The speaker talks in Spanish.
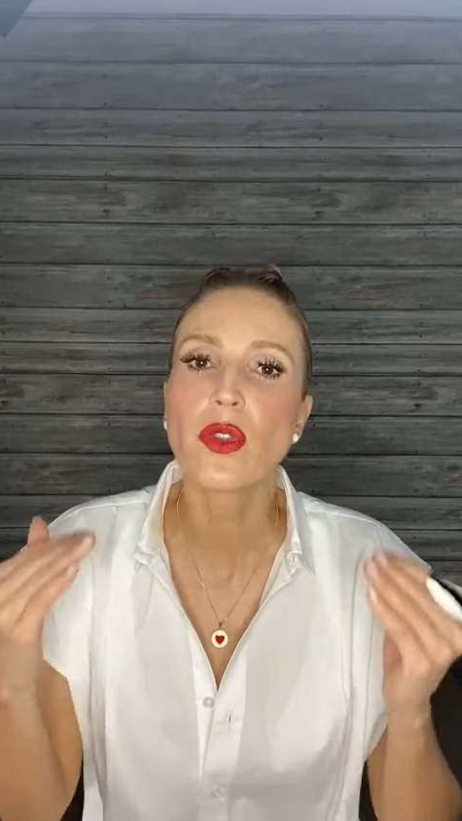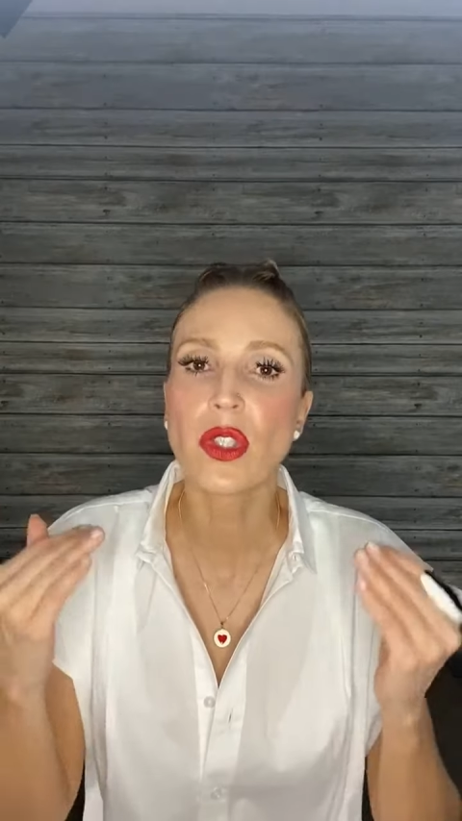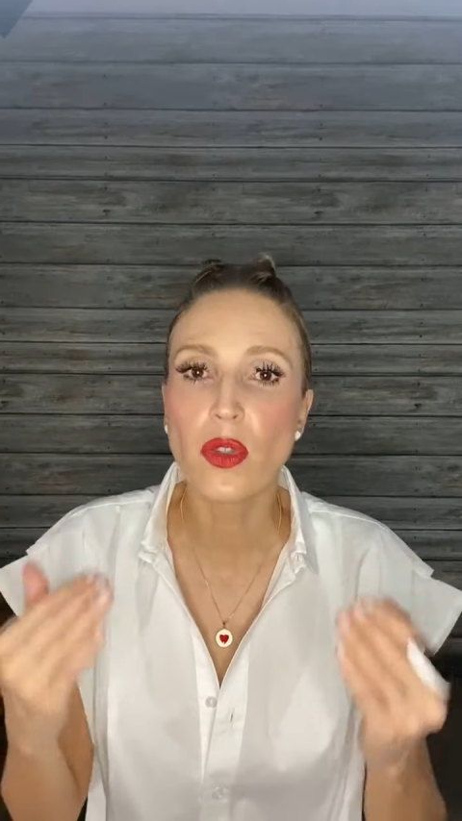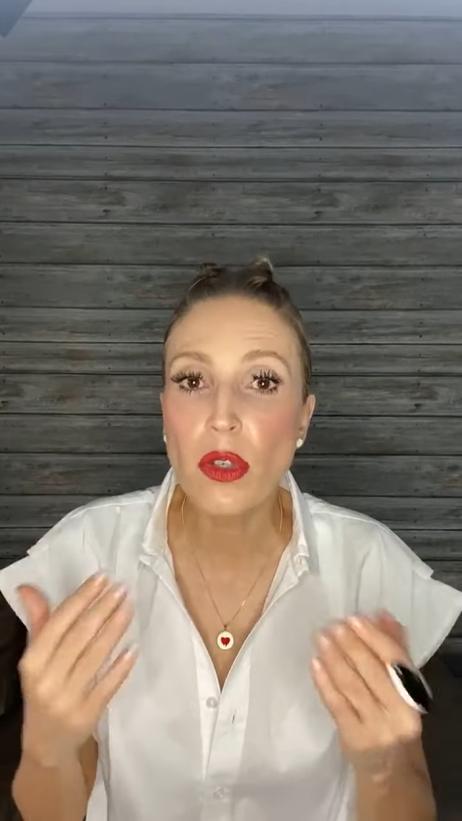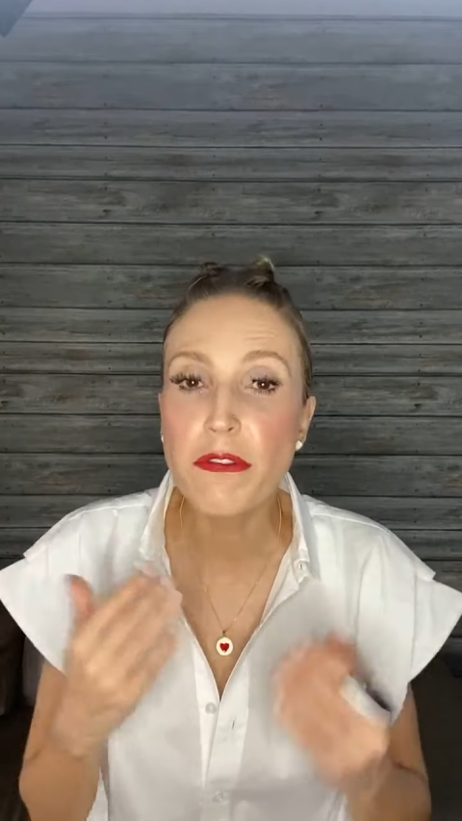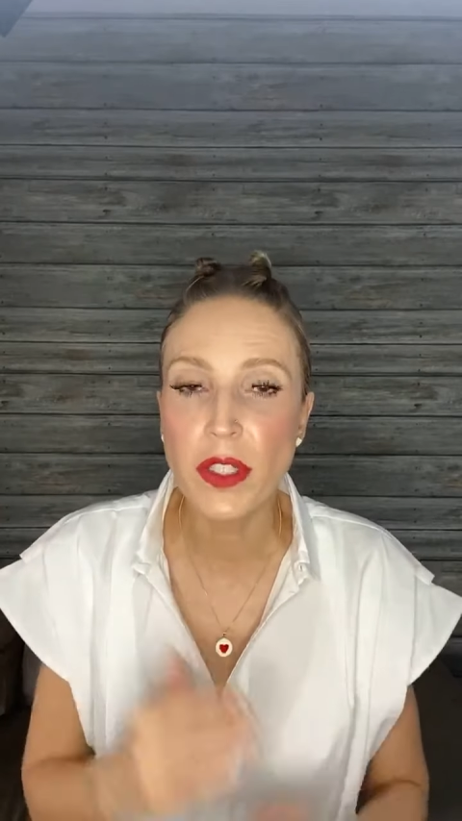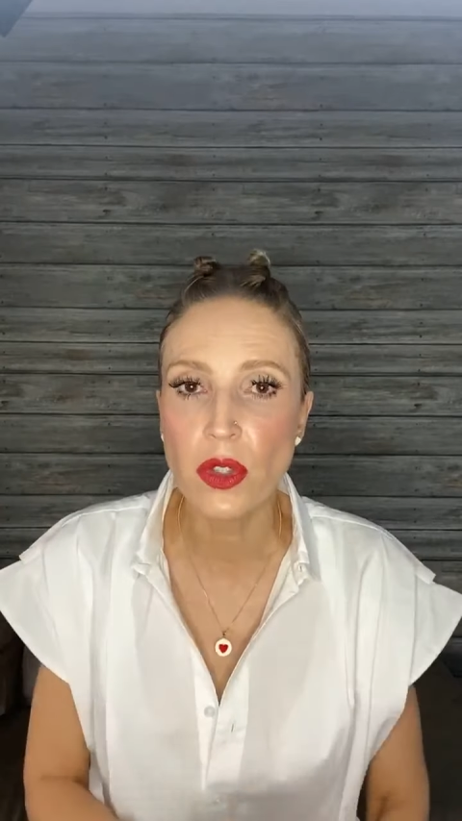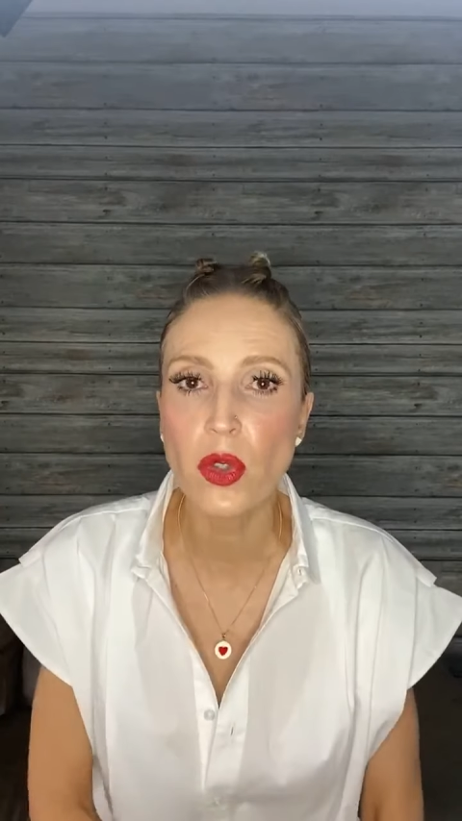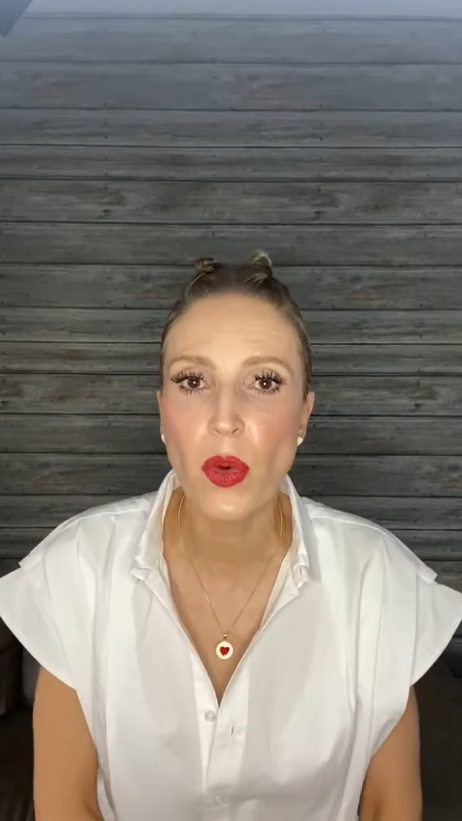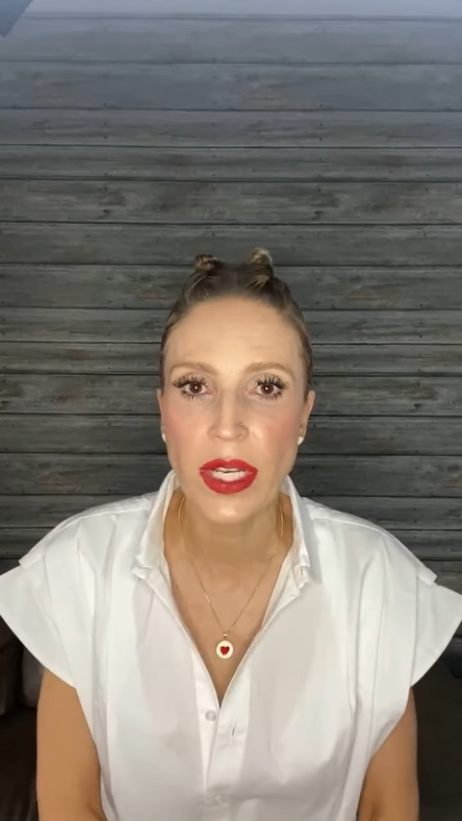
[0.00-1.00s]
Entonces
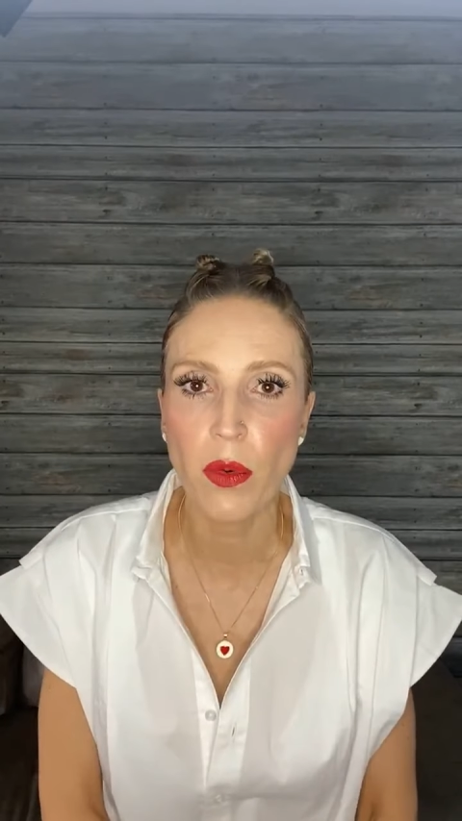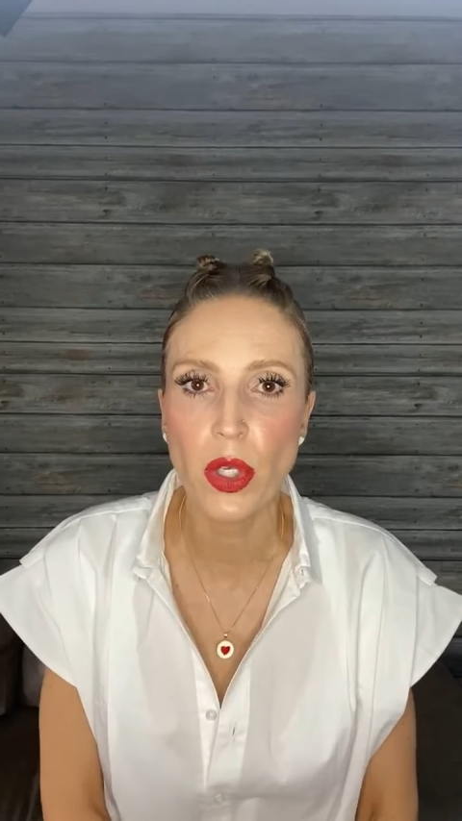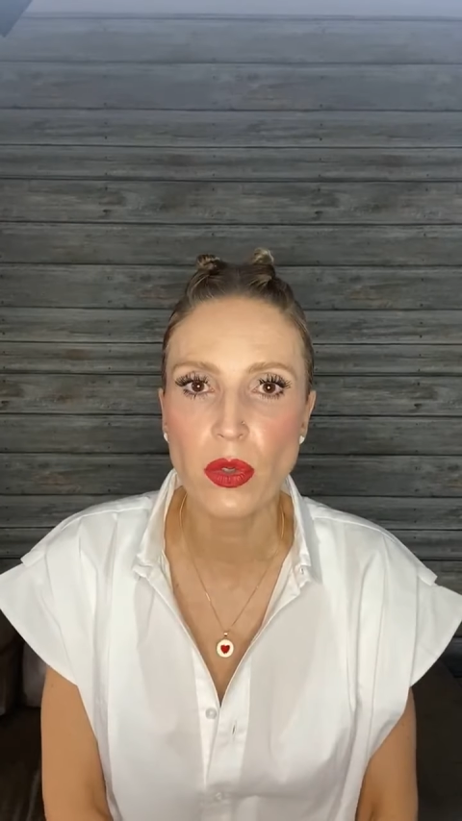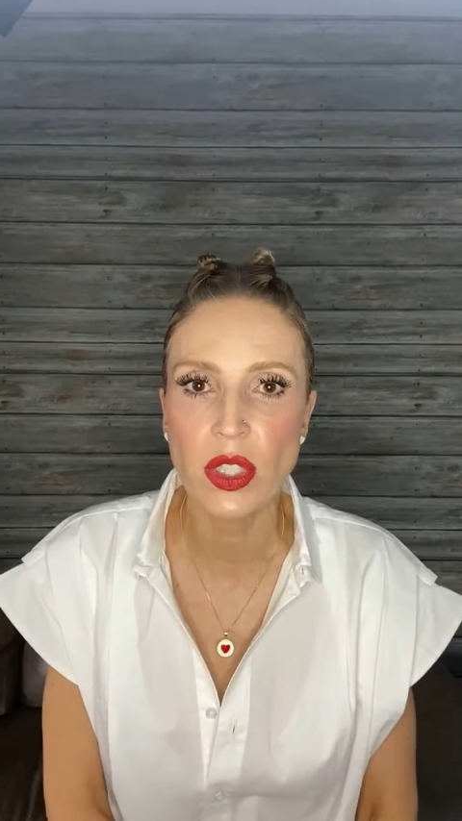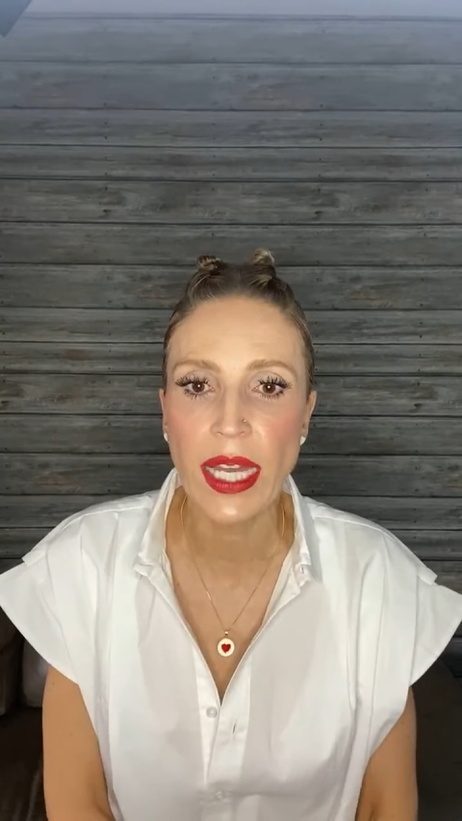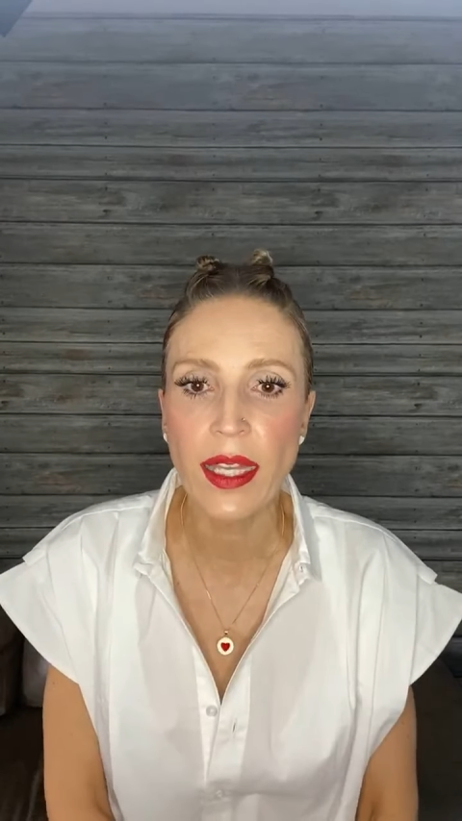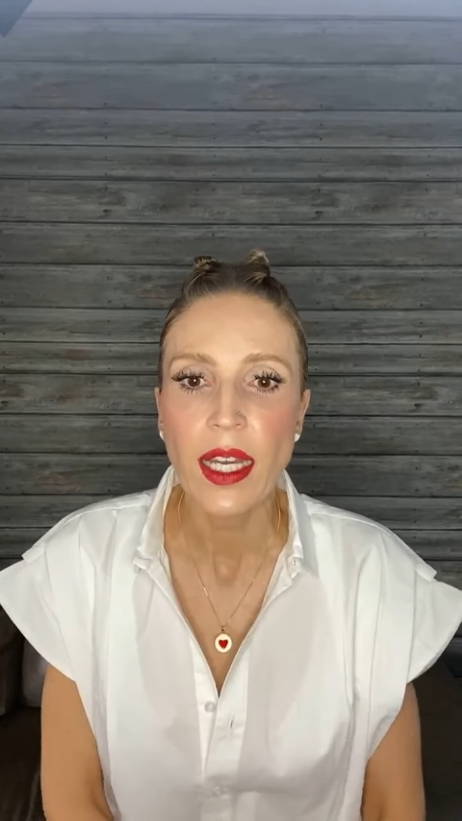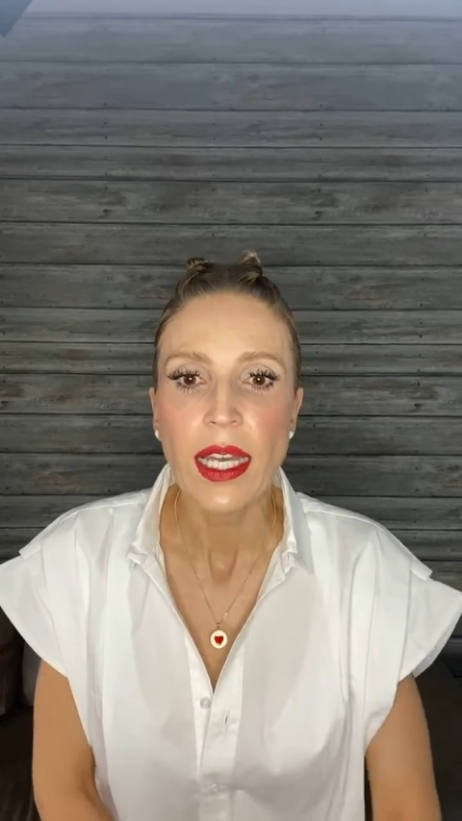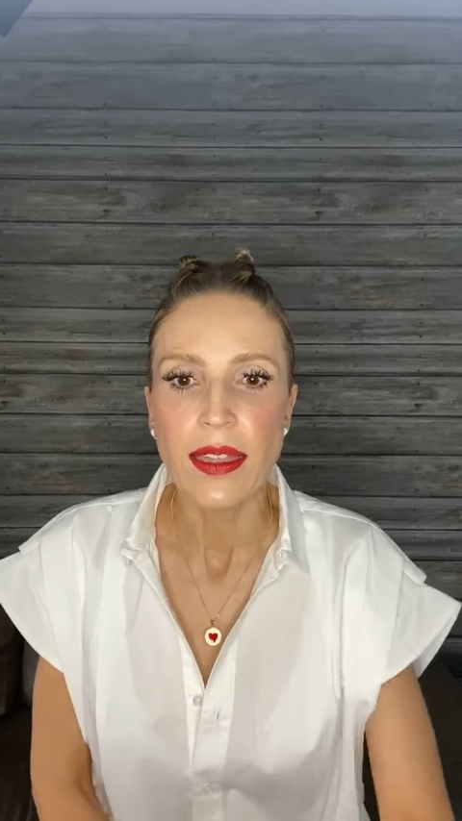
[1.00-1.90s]
confío en su buena voluntad